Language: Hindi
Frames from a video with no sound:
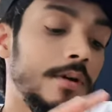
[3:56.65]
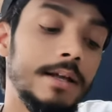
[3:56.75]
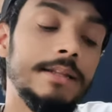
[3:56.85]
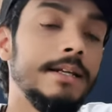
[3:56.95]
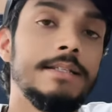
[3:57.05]

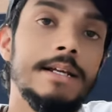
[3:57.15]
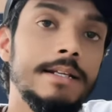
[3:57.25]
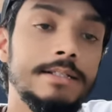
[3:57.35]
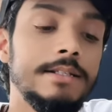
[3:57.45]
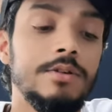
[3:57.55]
अंदर की साइड
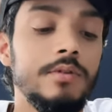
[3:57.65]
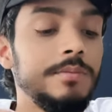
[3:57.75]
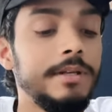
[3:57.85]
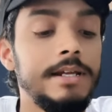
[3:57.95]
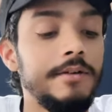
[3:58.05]
इसकी ज़रूरत
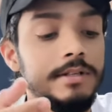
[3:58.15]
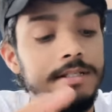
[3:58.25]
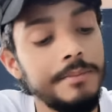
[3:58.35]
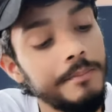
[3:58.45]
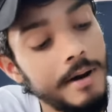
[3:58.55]
भी नहीं है
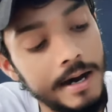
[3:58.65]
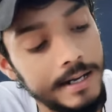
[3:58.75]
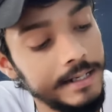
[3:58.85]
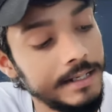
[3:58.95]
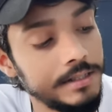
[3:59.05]
वैसे
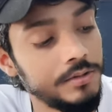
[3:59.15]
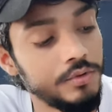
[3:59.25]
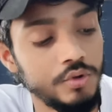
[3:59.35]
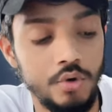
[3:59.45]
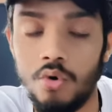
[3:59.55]
बाहर ही ये
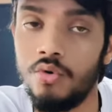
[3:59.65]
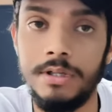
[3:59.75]
लोगो